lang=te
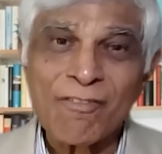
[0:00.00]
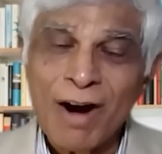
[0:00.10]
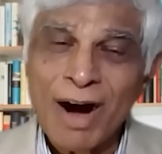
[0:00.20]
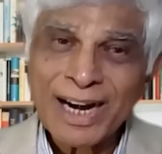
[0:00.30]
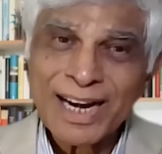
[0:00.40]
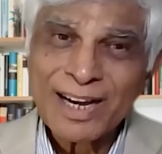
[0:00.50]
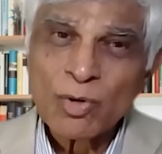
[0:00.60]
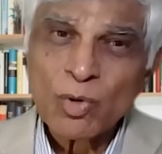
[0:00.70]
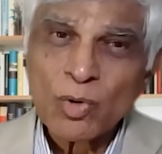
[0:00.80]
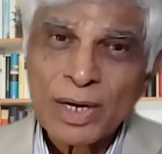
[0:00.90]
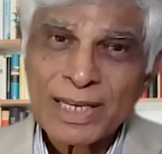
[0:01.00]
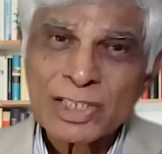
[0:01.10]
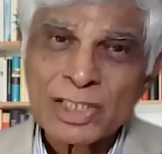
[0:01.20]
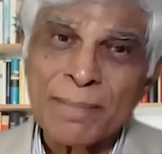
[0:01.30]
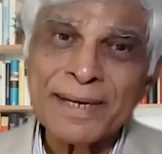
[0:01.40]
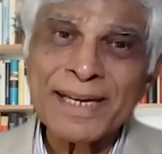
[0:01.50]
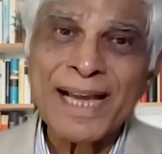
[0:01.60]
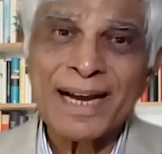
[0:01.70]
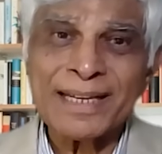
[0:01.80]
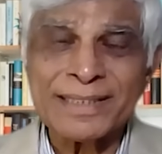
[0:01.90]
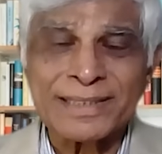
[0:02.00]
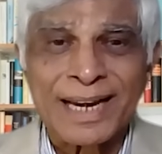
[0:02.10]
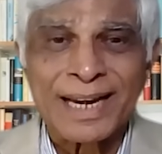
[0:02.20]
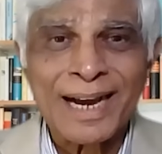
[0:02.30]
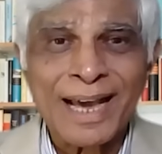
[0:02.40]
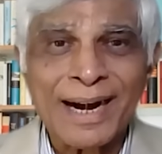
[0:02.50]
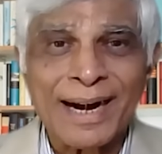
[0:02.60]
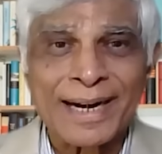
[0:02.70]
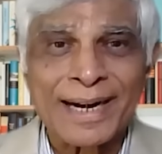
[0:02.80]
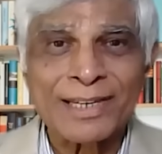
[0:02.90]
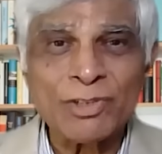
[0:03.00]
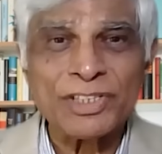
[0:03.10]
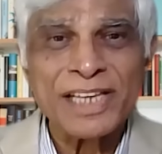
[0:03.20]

వాళ్ళకు కూడా సమన్యాయం జరగాలని అడగటం